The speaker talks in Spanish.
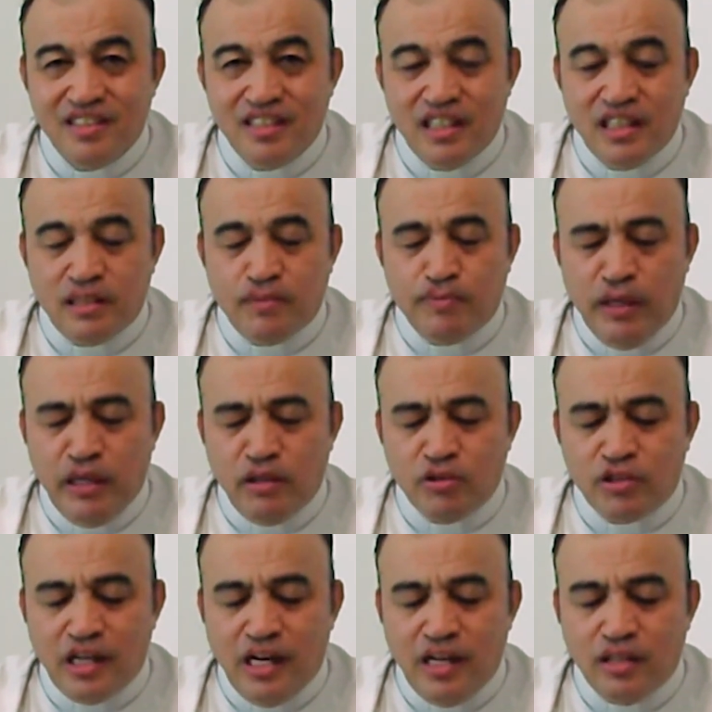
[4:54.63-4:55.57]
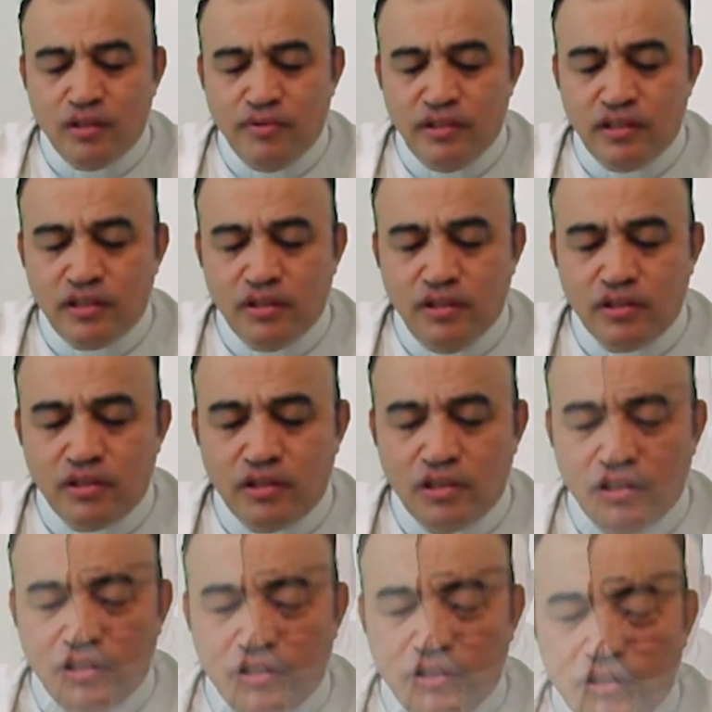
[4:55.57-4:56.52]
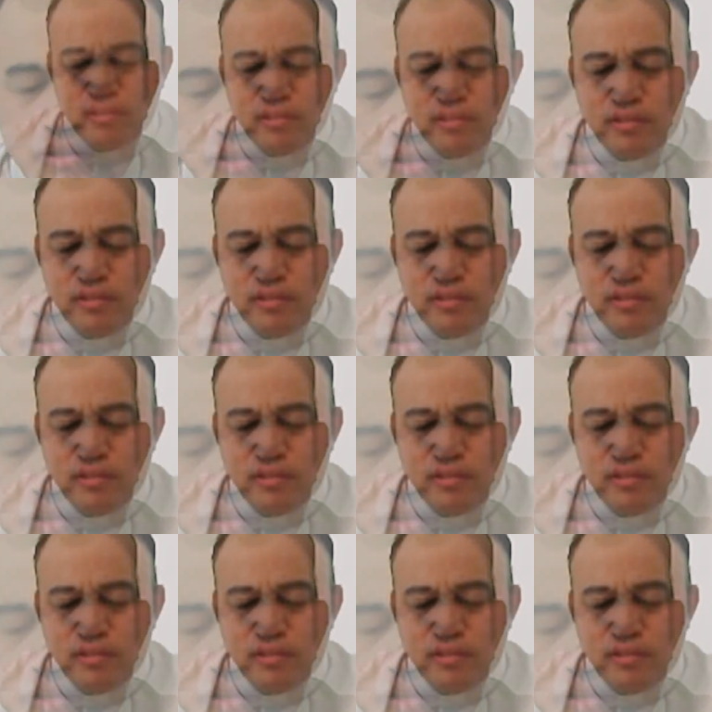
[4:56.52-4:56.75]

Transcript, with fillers: Espíritu Santo, ven sobre nosotros.